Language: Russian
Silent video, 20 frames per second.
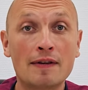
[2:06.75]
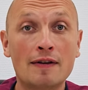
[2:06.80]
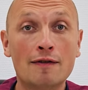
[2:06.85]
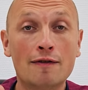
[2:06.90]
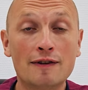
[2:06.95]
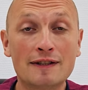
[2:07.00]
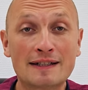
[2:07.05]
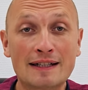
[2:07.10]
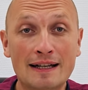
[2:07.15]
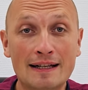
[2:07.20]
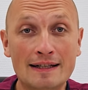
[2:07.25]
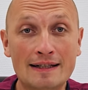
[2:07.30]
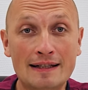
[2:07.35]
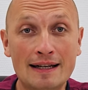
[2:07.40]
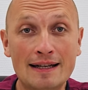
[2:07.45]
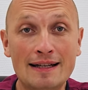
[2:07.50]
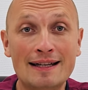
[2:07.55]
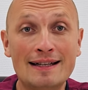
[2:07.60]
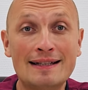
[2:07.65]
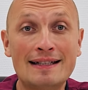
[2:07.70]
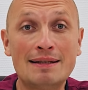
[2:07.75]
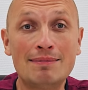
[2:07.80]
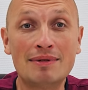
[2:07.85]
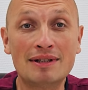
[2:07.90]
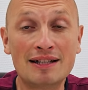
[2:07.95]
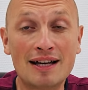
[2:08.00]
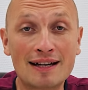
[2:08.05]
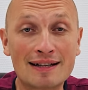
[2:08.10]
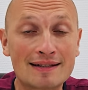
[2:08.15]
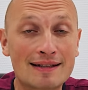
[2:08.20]
В воскресенье
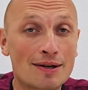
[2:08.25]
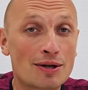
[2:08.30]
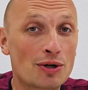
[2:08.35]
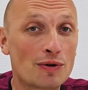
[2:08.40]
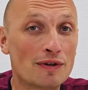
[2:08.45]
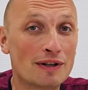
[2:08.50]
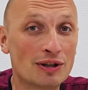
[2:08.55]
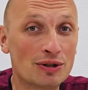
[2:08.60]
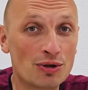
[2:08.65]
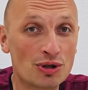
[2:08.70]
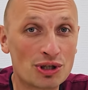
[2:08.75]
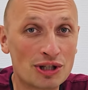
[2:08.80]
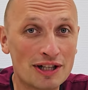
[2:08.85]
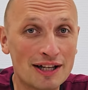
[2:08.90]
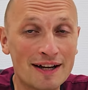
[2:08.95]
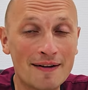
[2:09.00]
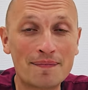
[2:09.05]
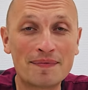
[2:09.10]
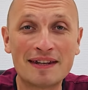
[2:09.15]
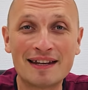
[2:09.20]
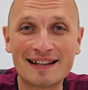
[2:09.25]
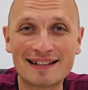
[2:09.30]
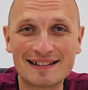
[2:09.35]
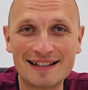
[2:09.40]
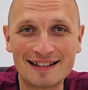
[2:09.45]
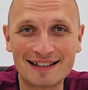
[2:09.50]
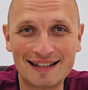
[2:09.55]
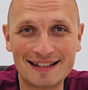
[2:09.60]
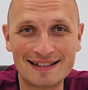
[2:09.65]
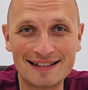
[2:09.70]
семинар «Здоровые ножки и
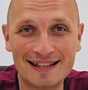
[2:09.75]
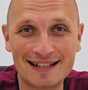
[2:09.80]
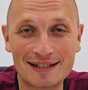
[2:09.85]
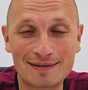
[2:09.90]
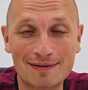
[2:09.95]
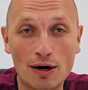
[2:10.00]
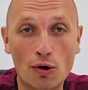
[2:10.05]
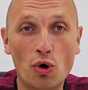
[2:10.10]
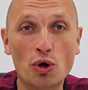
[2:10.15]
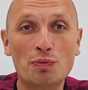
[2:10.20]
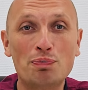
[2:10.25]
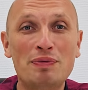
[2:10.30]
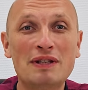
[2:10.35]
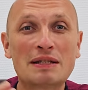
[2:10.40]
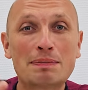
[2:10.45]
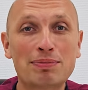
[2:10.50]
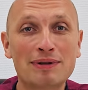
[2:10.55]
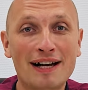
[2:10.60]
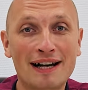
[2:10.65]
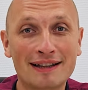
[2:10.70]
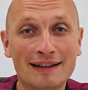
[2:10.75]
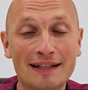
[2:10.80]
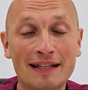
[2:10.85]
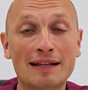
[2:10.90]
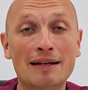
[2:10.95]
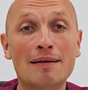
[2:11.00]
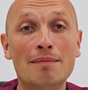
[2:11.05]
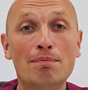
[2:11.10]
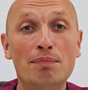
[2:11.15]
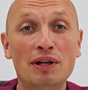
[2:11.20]
осанка с детства». Он бесплатный.
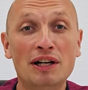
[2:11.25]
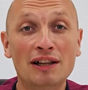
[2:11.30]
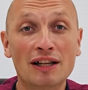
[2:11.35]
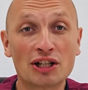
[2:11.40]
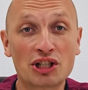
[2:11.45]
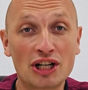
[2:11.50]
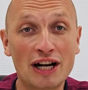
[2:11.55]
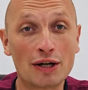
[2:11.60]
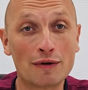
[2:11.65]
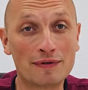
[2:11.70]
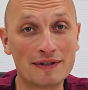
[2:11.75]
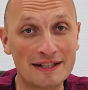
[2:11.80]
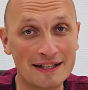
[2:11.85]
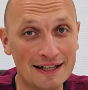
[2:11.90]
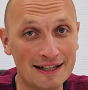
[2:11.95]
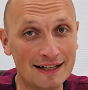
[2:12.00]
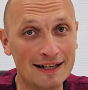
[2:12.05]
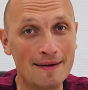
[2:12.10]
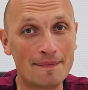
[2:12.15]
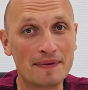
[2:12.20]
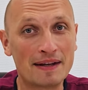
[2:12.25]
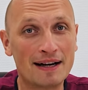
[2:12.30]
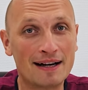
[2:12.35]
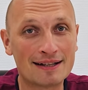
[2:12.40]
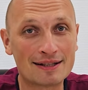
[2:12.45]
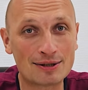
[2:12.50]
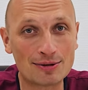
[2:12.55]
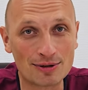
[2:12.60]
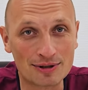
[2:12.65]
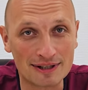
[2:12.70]
Приглашаю всех
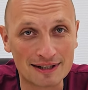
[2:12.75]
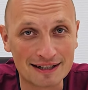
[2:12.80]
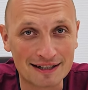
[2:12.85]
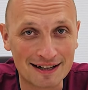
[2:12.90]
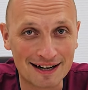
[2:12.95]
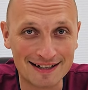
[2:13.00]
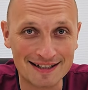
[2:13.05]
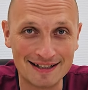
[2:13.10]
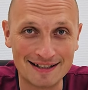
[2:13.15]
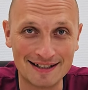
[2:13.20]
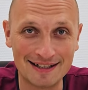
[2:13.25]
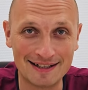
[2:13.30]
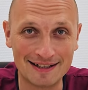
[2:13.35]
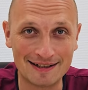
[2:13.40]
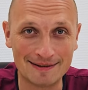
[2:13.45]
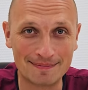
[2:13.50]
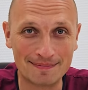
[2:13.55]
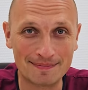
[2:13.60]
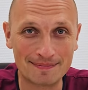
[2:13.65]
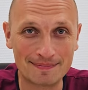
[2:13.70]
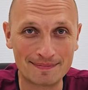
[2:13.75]
осознанных родителей.